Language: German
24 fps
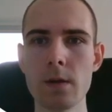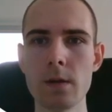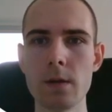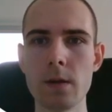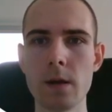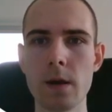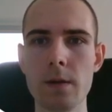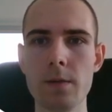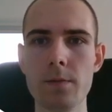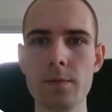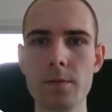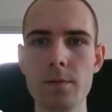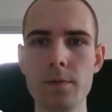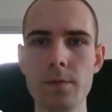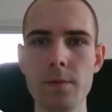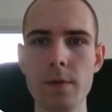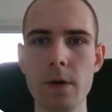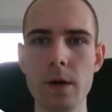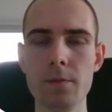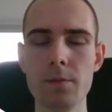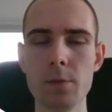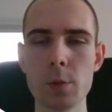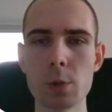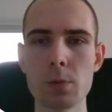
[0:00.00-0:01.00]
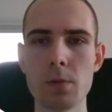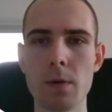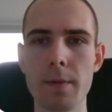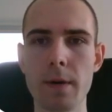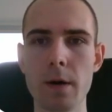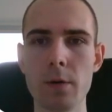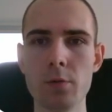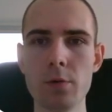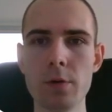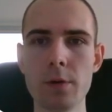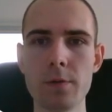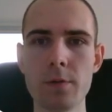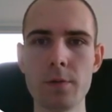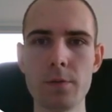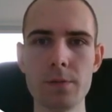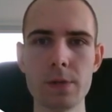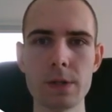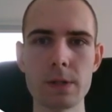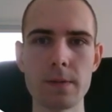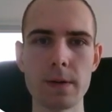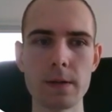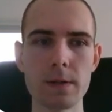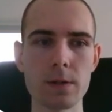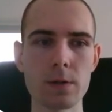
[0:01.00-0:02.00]
Dann wären wir schon mal bei
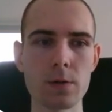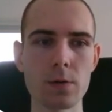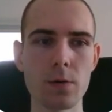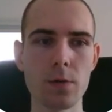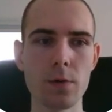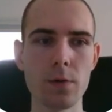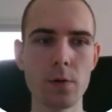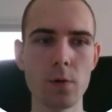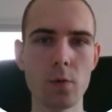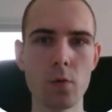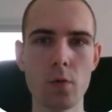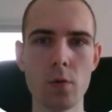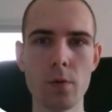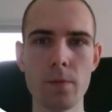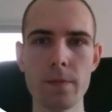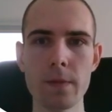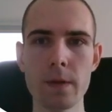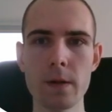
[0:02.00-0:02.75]
125 Euro,